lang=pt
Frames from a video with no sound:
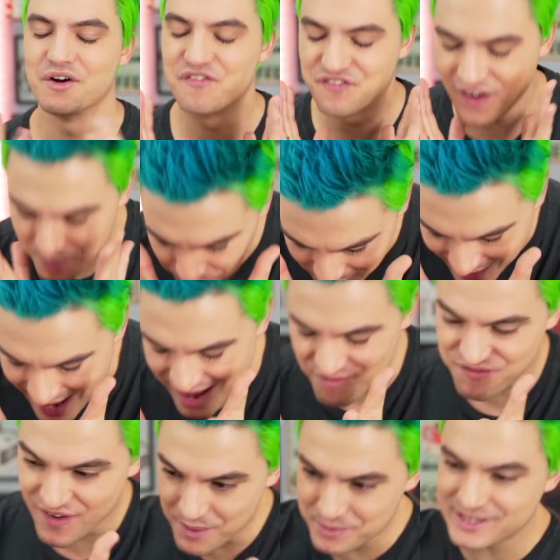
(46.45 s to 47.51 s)
Então vamos lá,
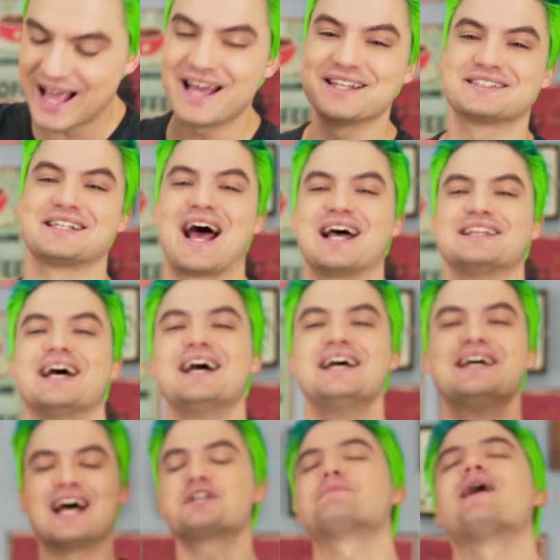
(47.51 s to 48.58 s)
vamos dar risada
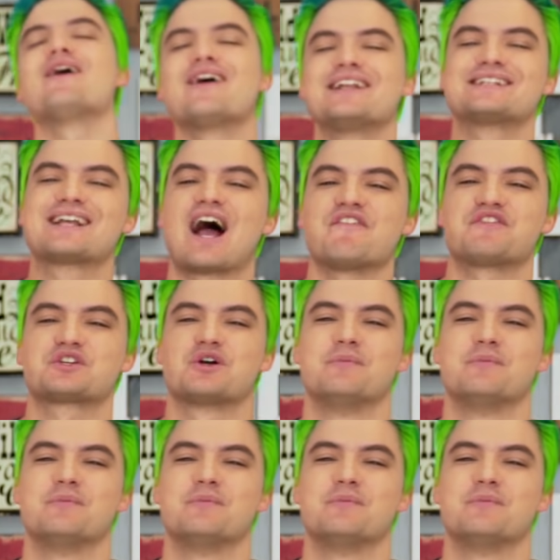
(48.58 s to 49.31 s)
das maiores gafes